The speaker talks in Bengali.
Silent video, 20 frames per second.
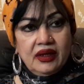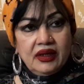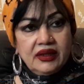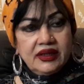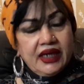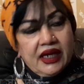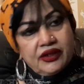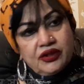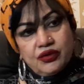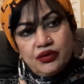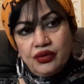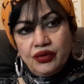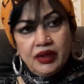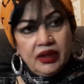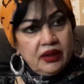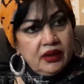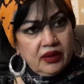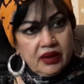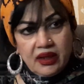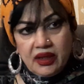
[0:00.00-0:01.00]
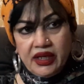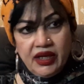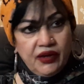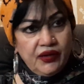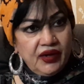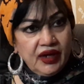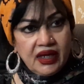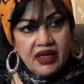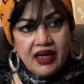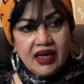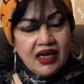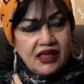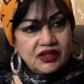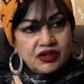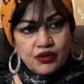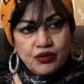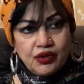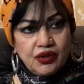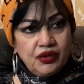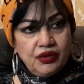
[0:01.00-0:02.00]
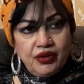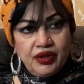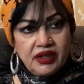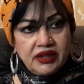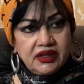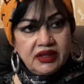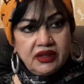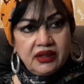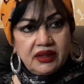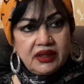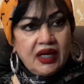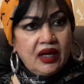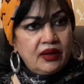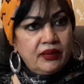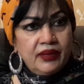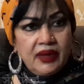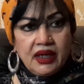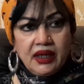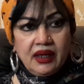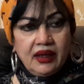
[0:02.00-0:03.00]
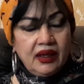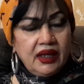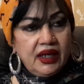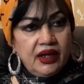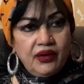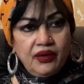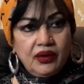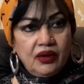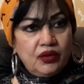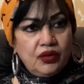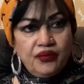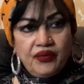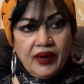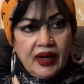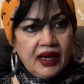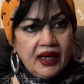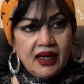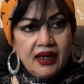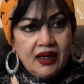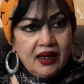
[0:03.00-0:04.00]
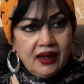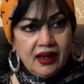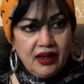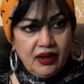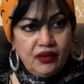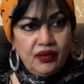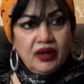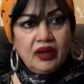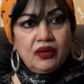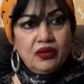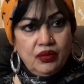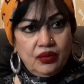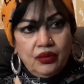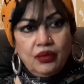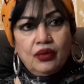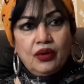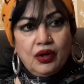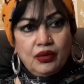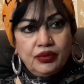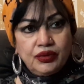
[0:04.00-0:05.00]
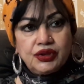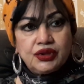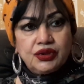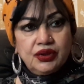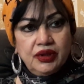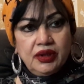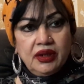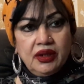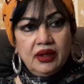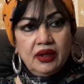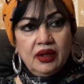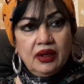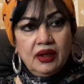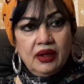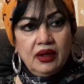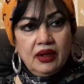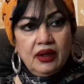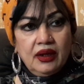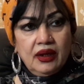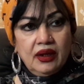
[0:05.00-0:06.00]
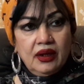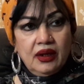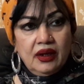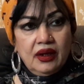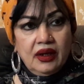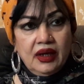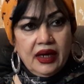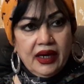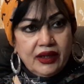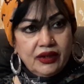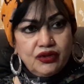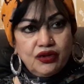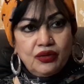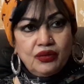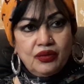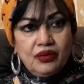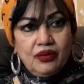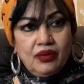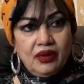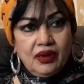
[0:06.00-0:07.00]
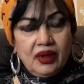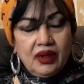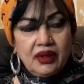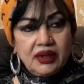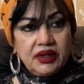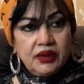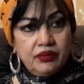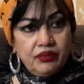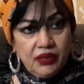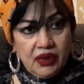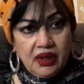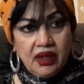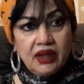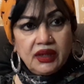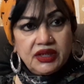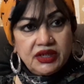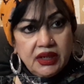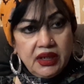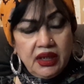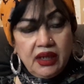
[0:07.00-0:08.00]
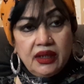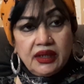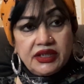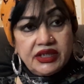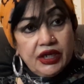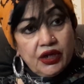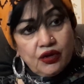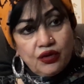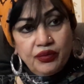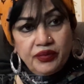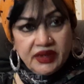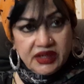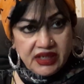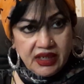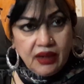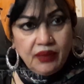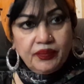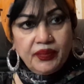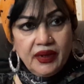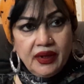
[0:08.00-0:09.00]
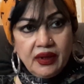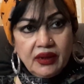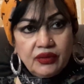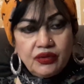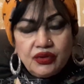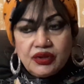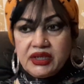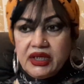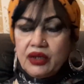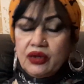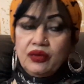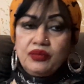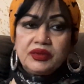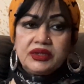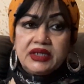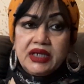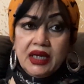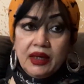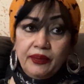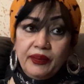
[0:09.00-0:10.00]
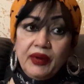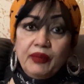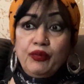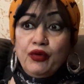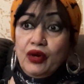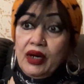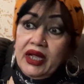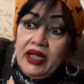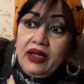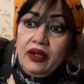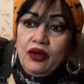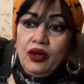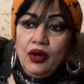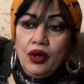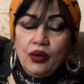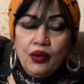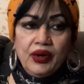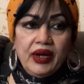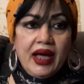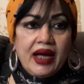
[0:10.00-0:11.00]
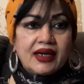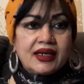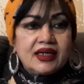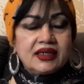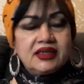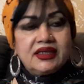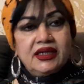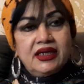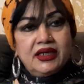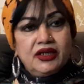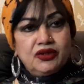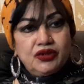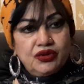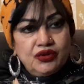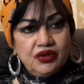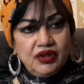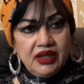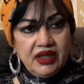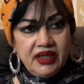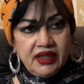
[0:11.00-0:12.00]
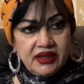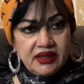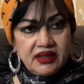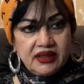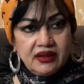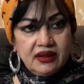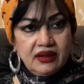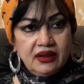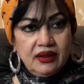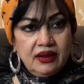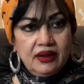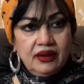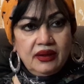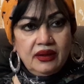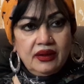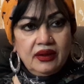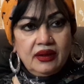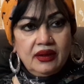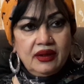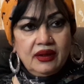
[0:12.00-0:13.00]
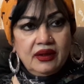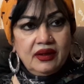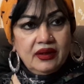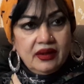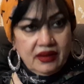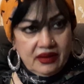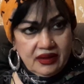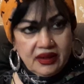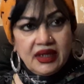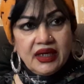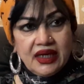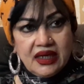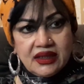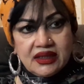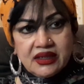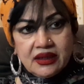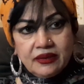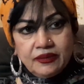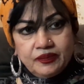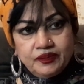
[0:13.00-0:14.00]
যার জন্য ওই হিরোইনকে কাস্ট করতে হয়েছে তার মানে হিরোইন তো ফেলনা না হিরোইন তো অবশ্যই একজন সেরকমই শিল্পী তো সেরকম শিল্পী বলেই ওই একটা সিনের জন্য নিয়েছে ঠিক আছে